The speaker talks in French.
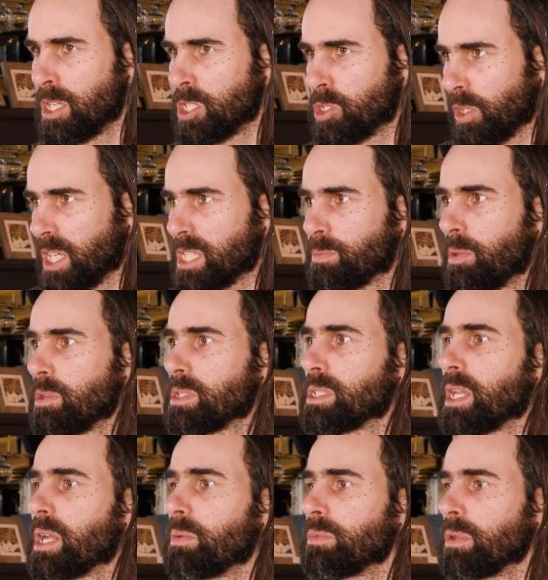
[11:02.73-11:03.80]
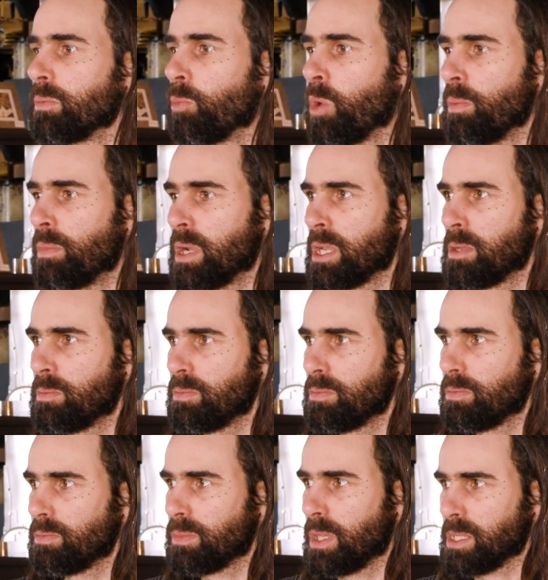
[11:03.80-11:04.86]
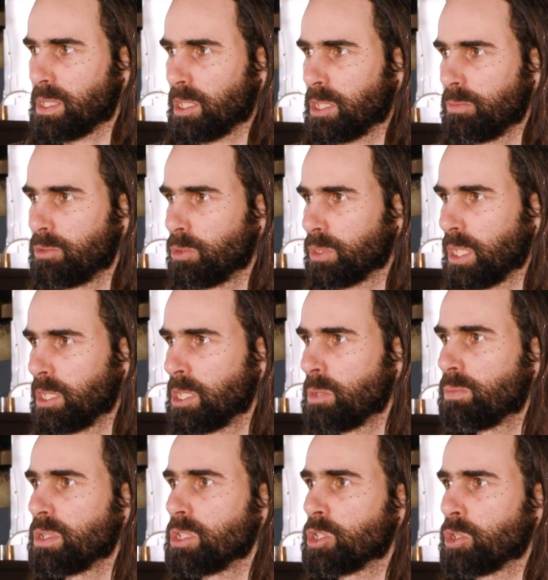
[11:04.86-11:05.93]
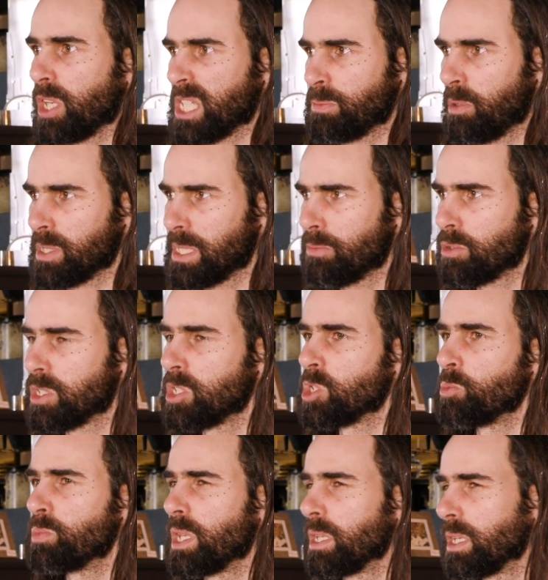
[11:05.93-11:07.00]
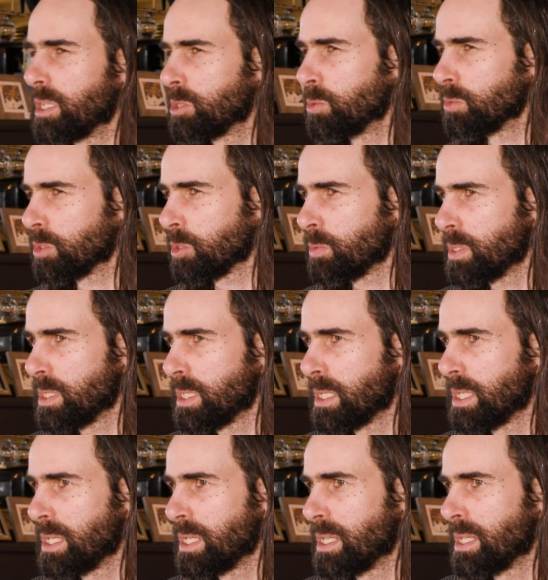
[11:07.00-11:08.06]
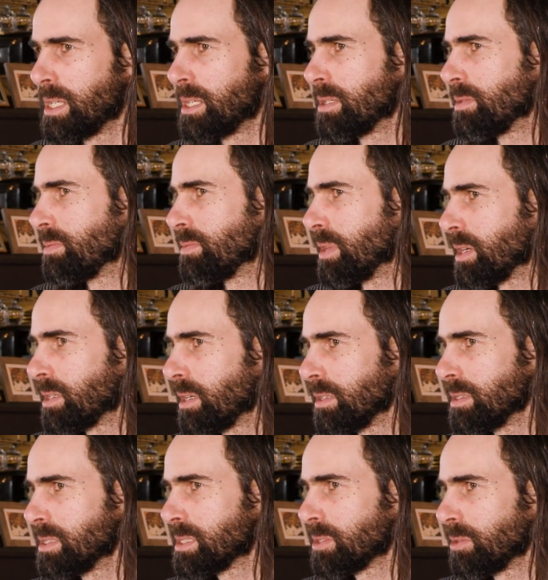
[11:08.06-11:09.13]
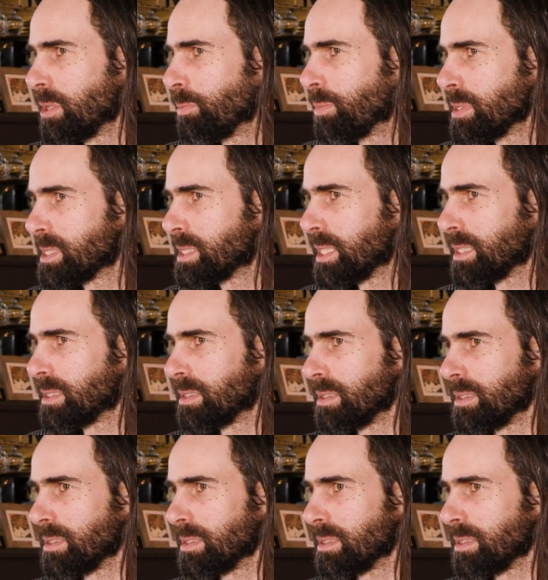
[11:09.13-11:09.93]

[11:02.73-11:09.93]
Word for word: Je suis responsable de moi-même dans cette communauté-là, puis je suis responsable aussi du bien-être d'autrui. Encore là, on n'a pas cette.